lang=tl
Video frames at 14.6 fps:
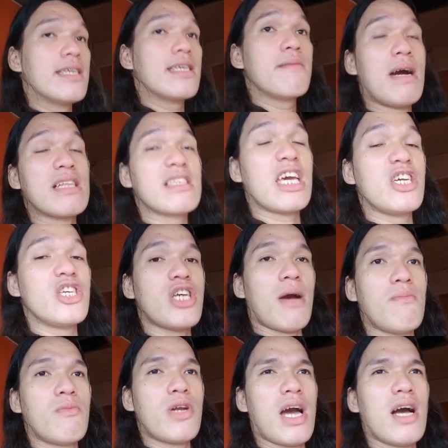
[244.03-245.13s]
Demand kay
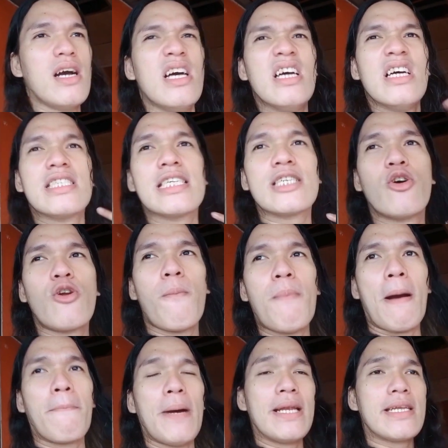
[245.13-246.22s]
siya mo na siguro
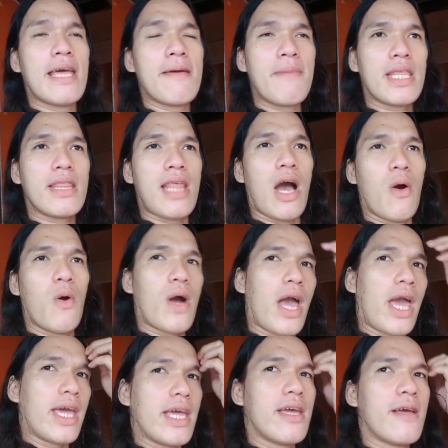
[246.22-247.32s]
pag pandemic daw
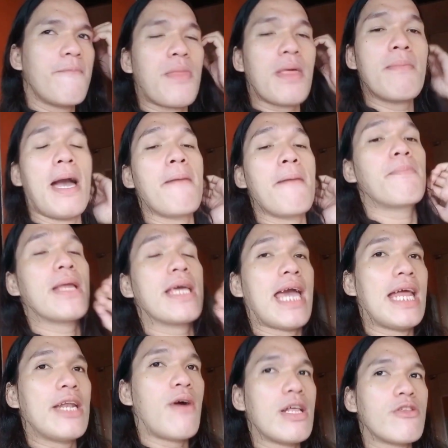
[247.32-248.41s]
kay ng mga
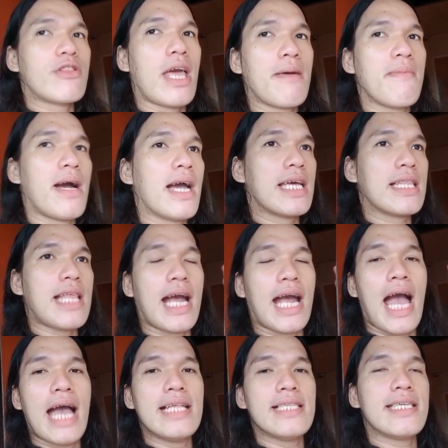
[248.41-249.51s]
empleyado ato tayo
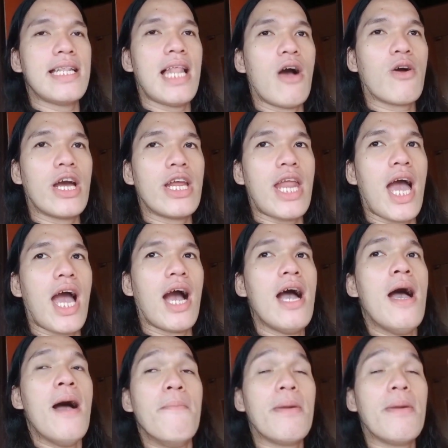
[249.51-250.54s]
makagitagaan sila og kanang